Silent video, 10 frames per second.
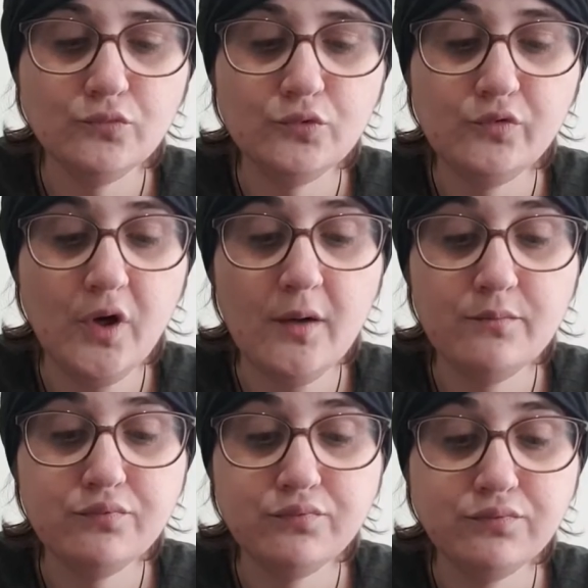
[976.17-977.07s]
donc
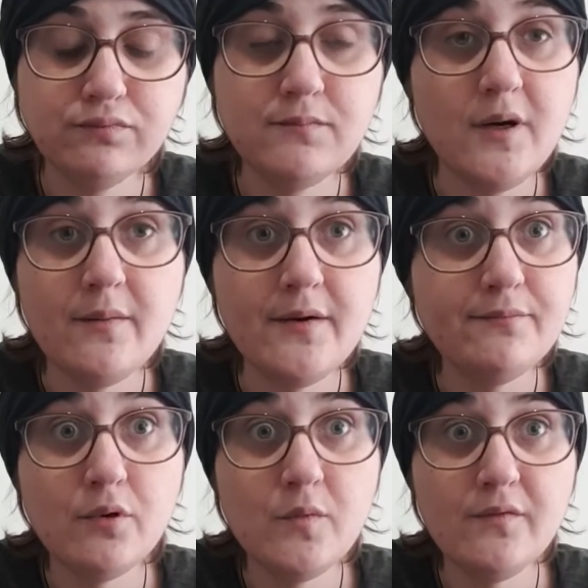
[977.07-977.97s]
voilà, bah, bah,
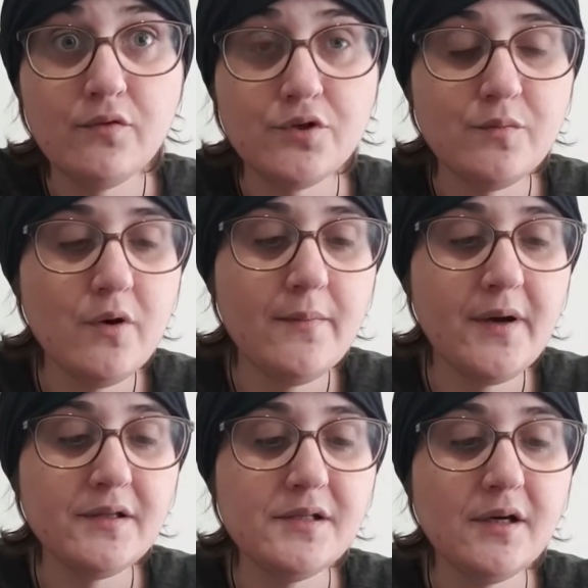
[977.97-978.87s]
pour moi, franchement, à
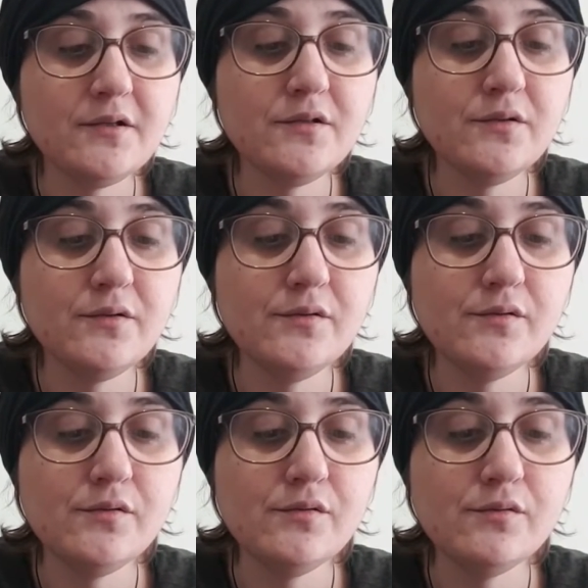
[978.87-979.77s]
part dire
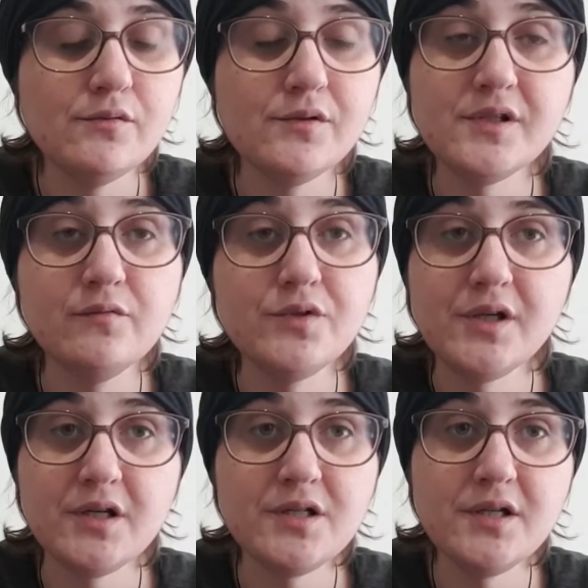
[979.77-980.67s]
que si vous
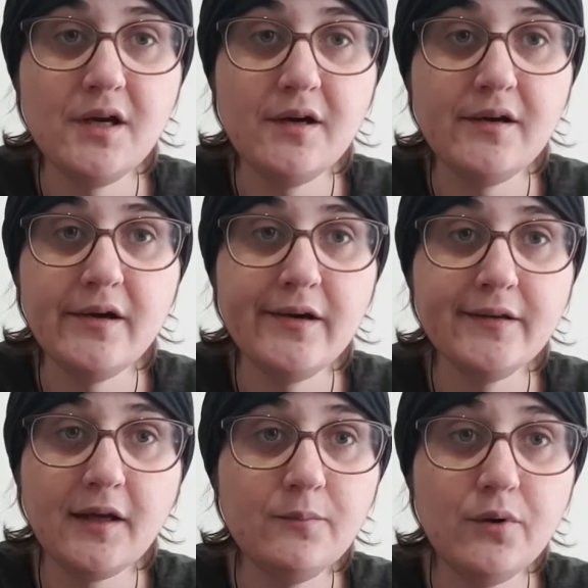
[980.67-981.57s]
cherchez un,
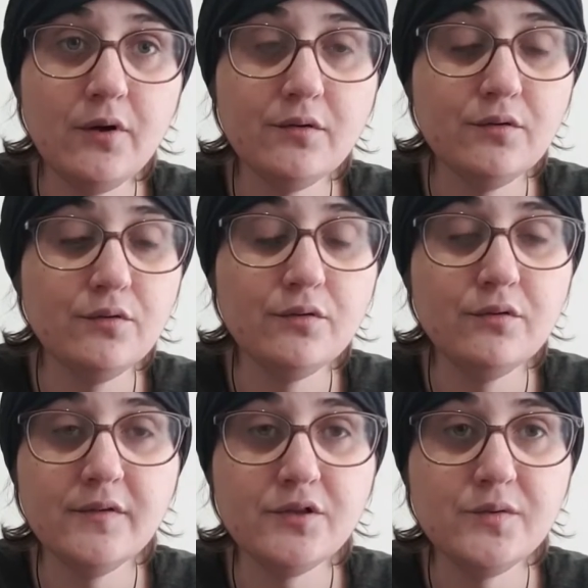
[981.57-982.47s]
dripper
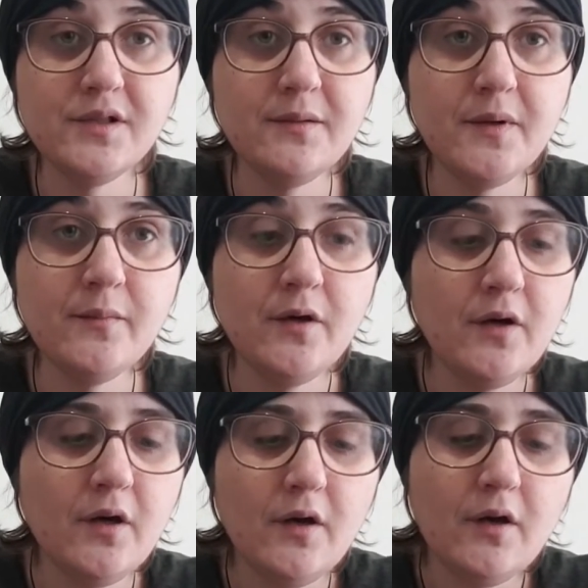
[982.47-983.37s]
de, 28 mm,
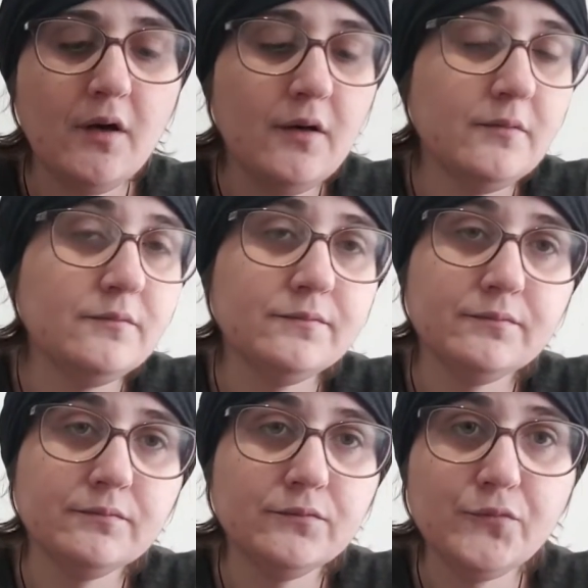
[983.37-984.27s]

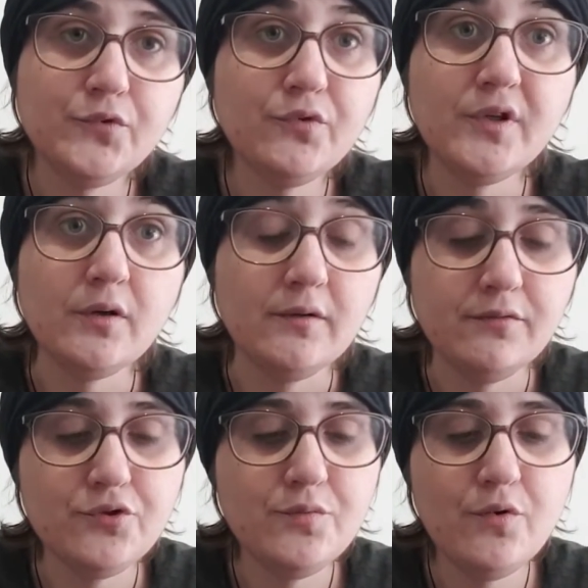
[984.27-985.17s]
foncez quoi.
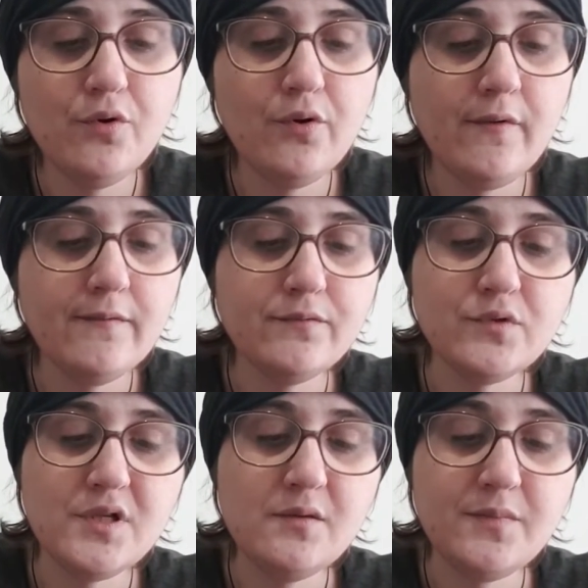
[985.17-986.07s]
Franchement,
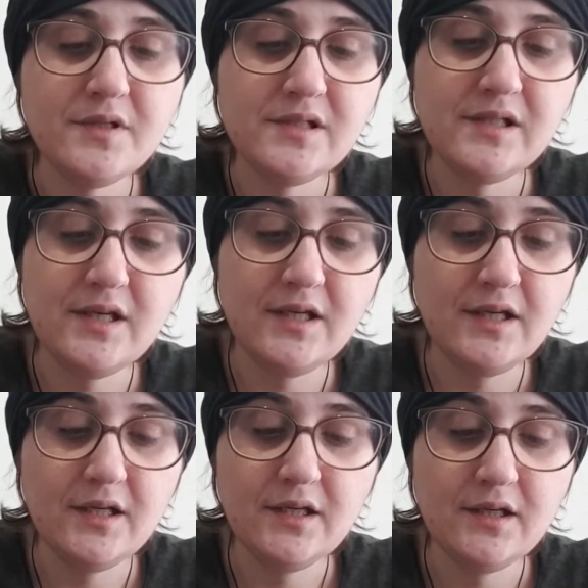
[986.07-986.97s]
foncez parce qu'il
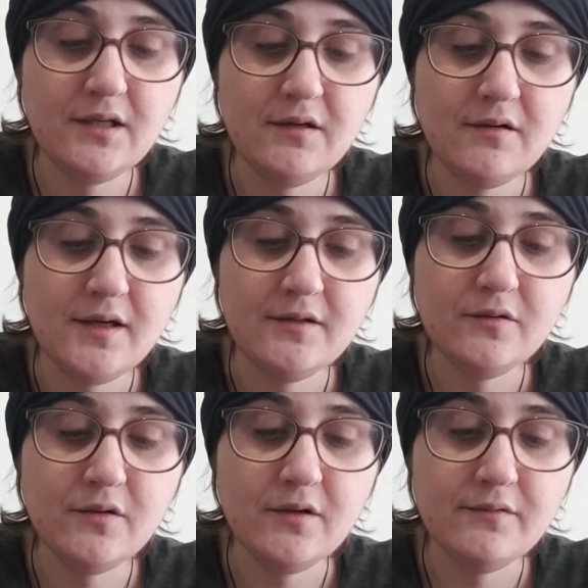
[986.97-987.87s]
est. Ouais,
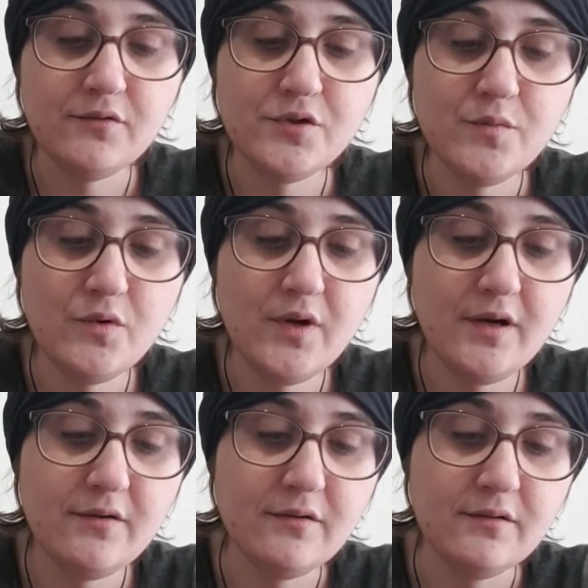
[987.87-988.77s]
non, franchement,
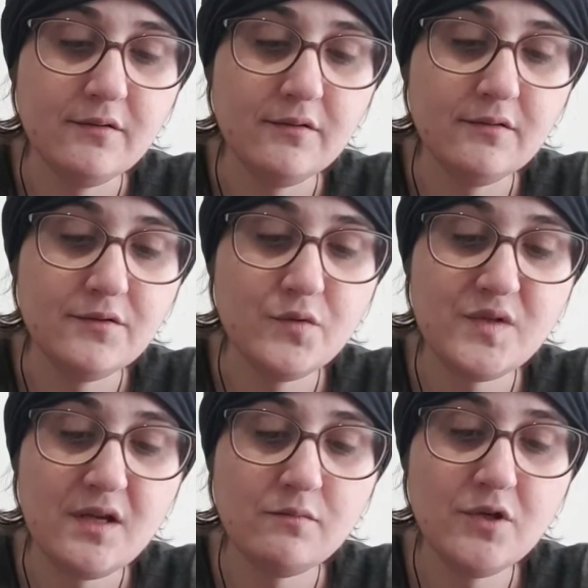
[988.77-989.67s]
là,
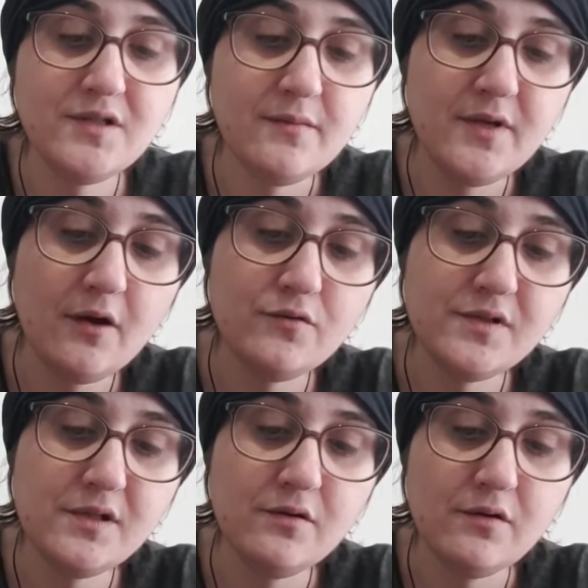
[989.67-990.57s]
Suicide Mods a bien
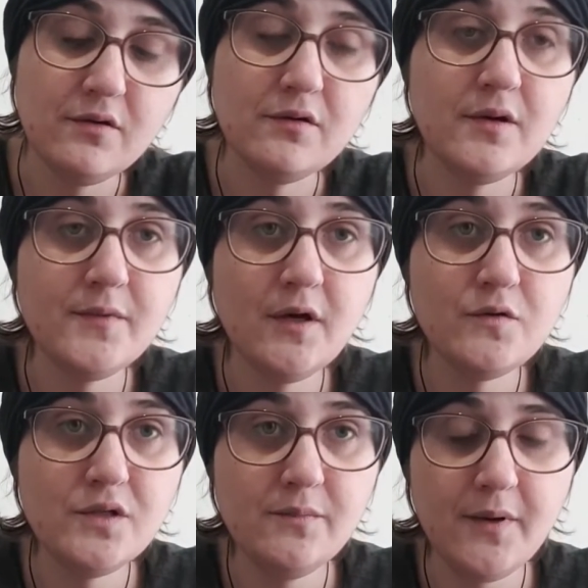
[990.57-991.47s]
réussi le, a bien
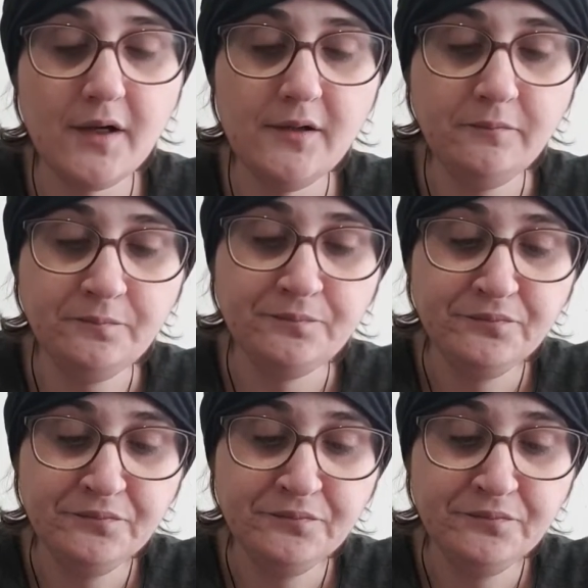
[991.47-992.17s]
réussi pari.